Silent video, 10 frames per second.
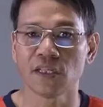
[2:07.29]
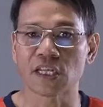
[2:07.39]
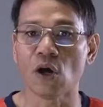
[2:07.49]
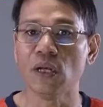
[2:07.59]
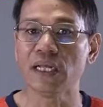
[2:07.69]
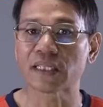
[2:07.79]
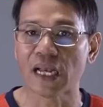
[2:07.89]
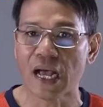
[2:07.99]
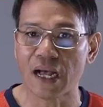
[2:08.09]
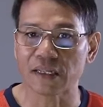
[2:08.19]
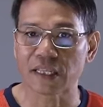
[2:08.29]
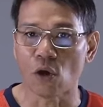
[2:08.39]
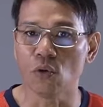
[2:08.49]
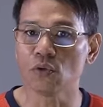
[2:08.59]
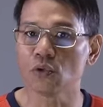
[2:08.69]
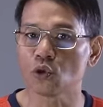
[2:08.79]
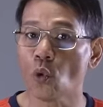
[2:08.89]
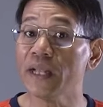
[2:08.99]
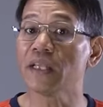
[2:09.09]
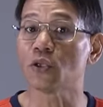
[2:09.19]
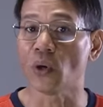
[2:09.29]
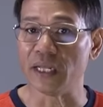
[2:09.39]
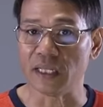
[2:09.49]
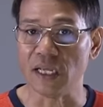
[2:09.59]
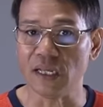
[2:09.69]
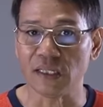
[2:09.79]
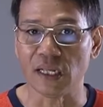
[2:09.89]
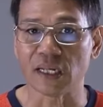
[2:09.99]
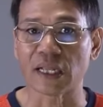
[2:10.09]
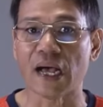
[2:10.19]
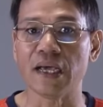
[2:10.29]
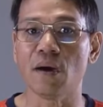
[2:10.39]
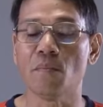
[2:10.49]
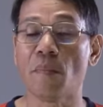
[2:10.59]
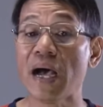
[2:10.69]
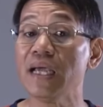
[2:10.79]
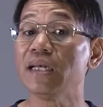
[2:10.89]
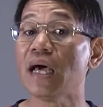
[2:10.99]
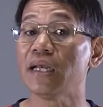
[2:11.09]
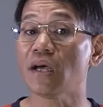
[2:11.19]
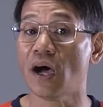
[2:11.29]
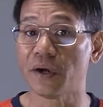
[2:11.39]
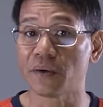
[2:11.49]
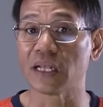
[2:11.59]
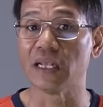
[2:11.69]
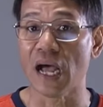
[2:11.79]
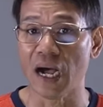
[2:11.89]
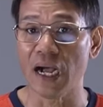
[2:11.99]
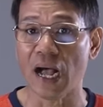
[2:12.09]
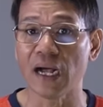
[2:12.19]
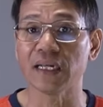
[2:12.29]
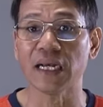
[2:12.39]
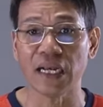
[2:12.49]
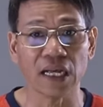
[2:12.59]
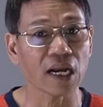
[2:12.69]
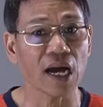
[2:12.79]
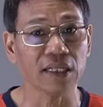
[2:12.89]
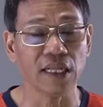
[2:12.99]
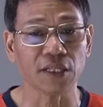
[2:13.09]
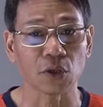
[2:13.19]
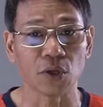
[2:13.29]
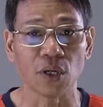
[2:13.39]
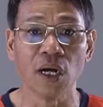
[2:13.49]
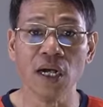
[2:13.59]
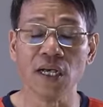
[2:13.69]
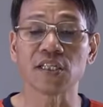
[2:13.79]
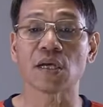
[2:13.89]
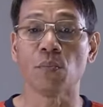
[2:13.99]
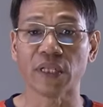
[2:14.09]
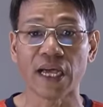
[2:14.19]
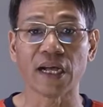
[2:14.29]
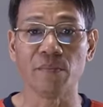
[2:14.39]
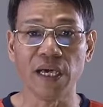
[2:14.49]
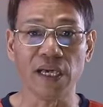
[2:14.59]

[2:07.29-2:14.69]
Sa huling tala, taong 2020, tinatayang may 900 lang ang naninirahan dito sa Bodega